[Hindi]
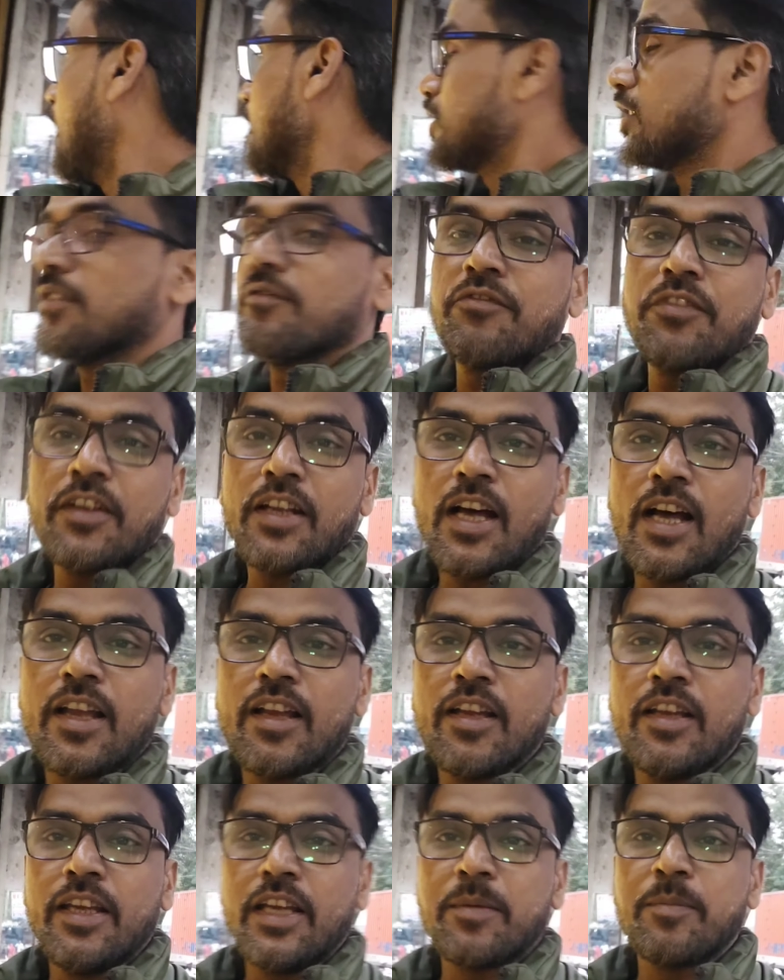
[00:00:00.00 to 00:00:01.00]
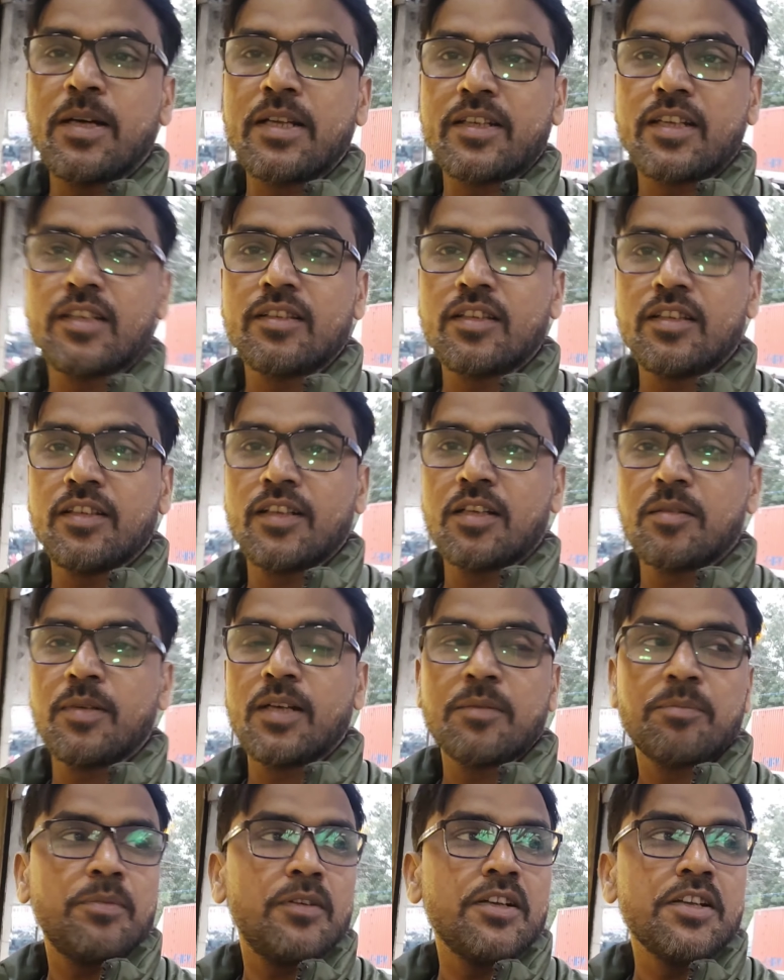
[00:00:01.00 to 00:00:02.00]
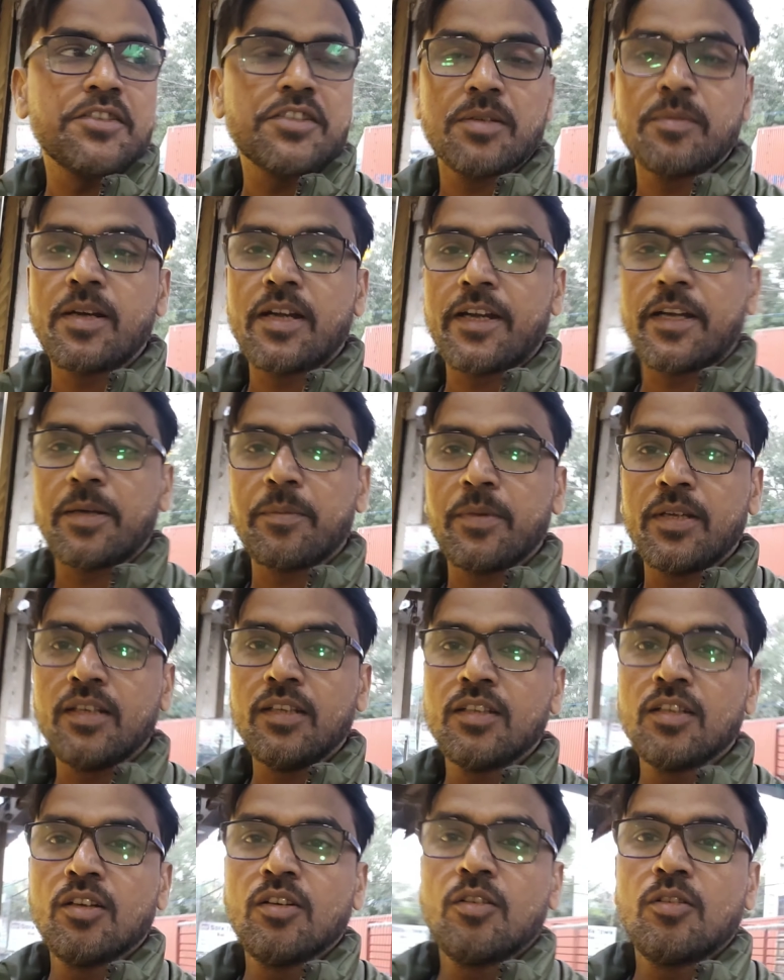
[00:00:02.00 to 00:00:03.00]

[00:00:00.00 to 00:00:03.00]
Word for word: आज हम फिर आए हैं एक बार कीर्ति नगर फर्नीचर मार्केट में